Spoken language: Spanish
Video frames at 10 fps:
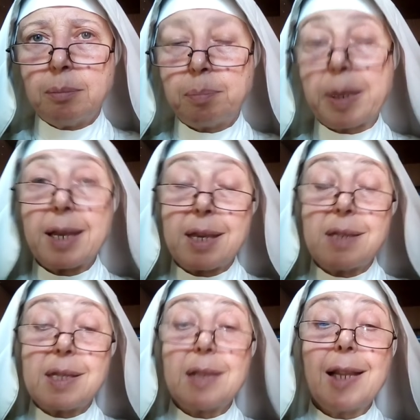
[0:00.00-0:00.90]
para
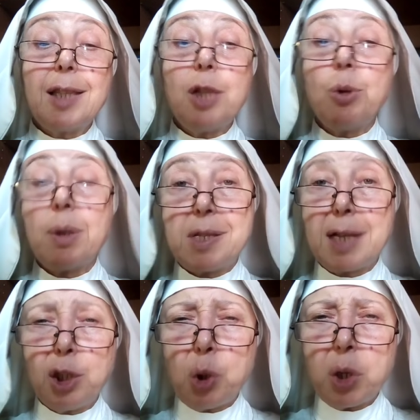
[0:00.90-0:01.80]
que se trate de una
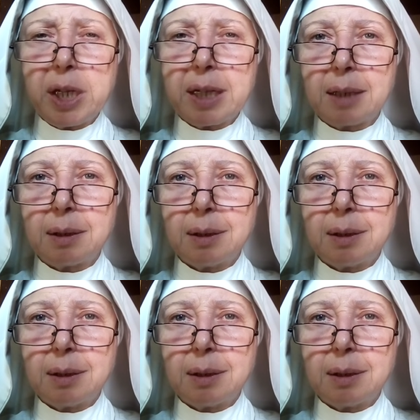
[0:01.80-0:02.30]
misa católica.